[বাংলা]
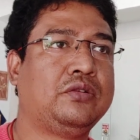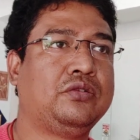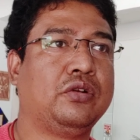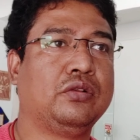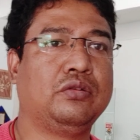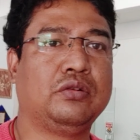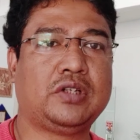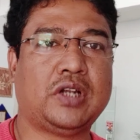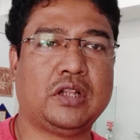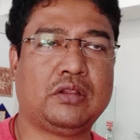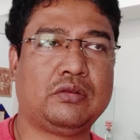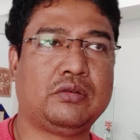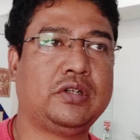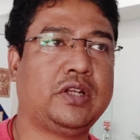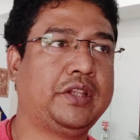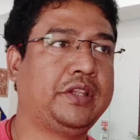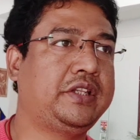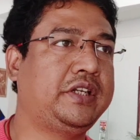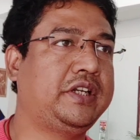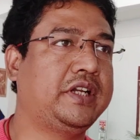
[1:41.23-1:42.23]
যত
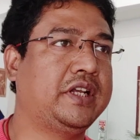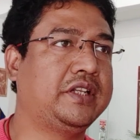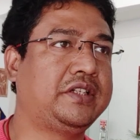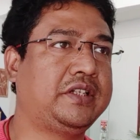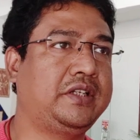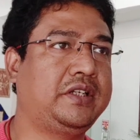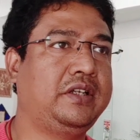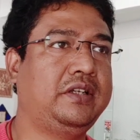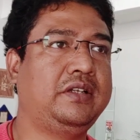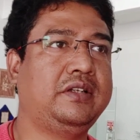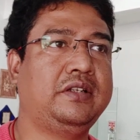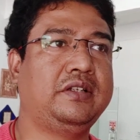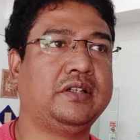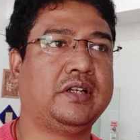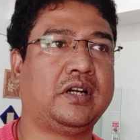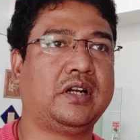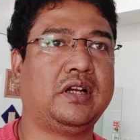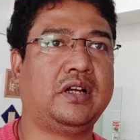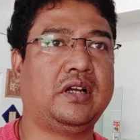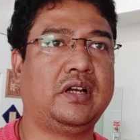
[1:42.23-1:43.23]
ছাত্রছাত্রী আছে
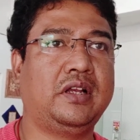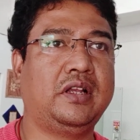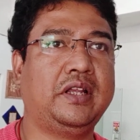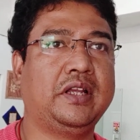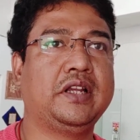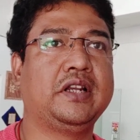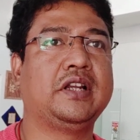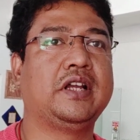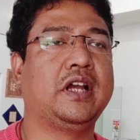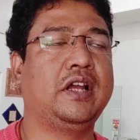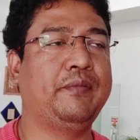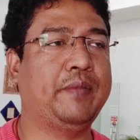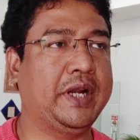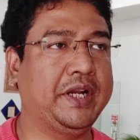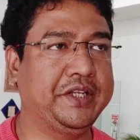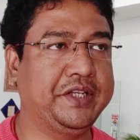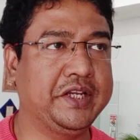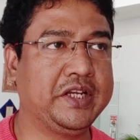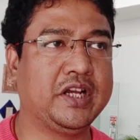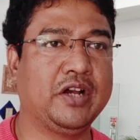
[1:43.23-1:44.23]
যারা এখানকার
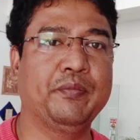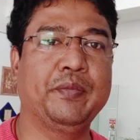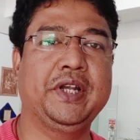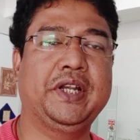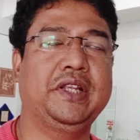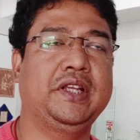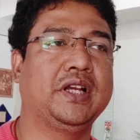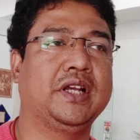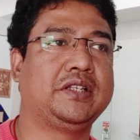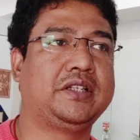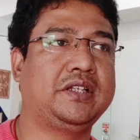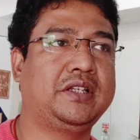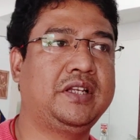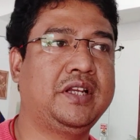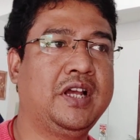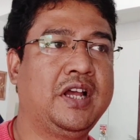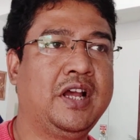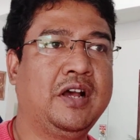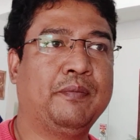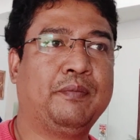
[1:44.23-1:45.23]
ম্যানেজিং কমিটি আছে
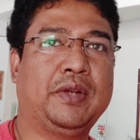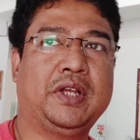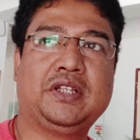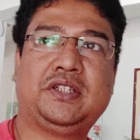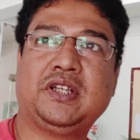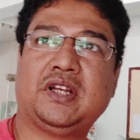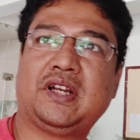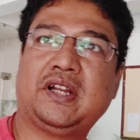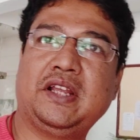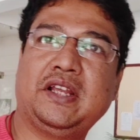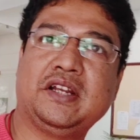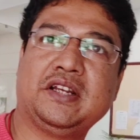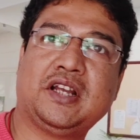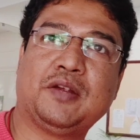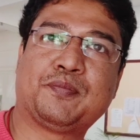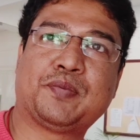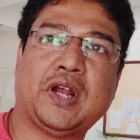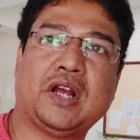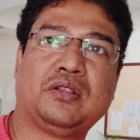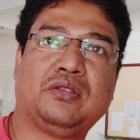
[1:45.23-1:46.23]
প্লাস যারা
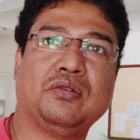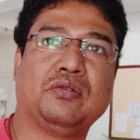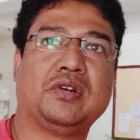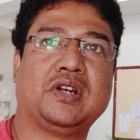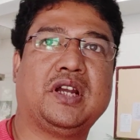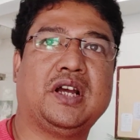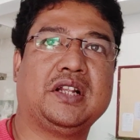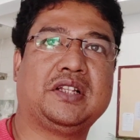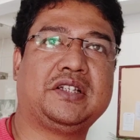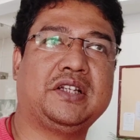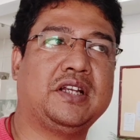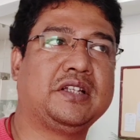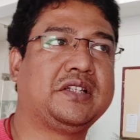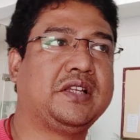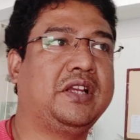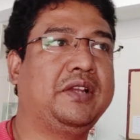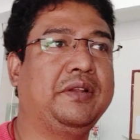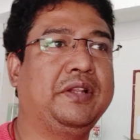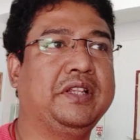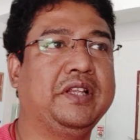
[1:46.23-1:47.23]
এখানকার প্রাক্তনরা আছে
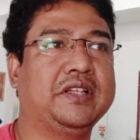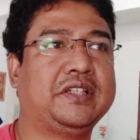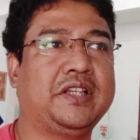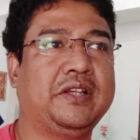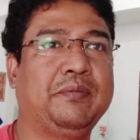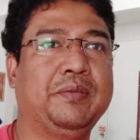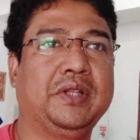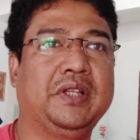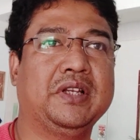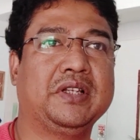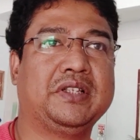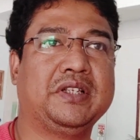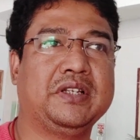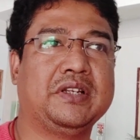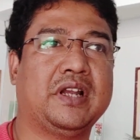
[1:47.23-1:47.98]
আজকে দেশে বিদেশে